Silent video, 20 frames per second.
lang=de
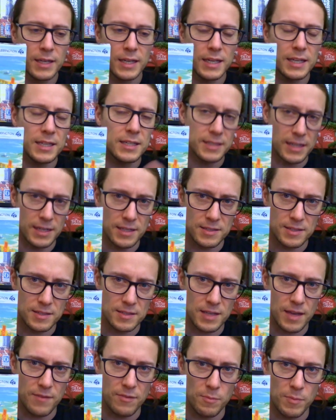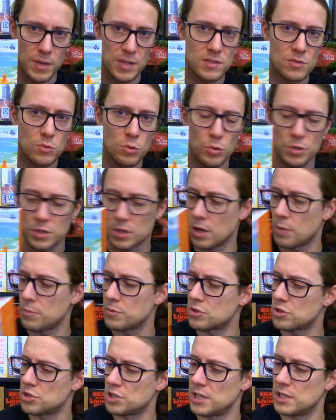Ich nenne es jetzt einfach mal so. Ich glaube,
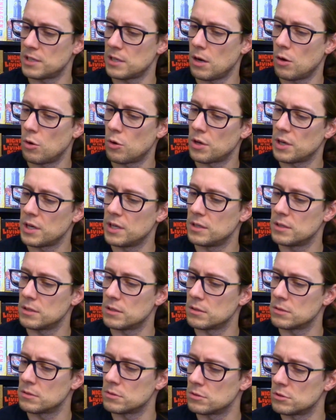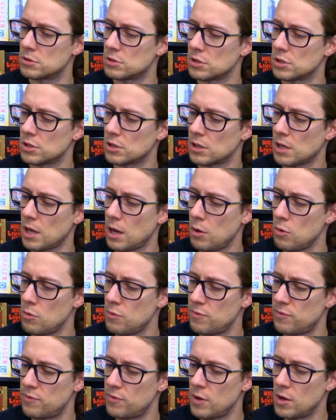es steht auch hinten
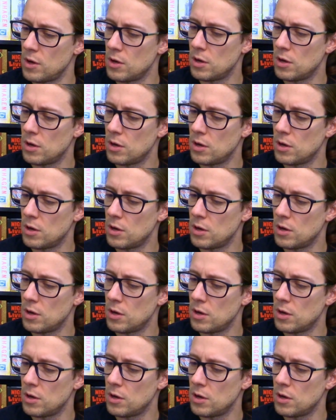drauf.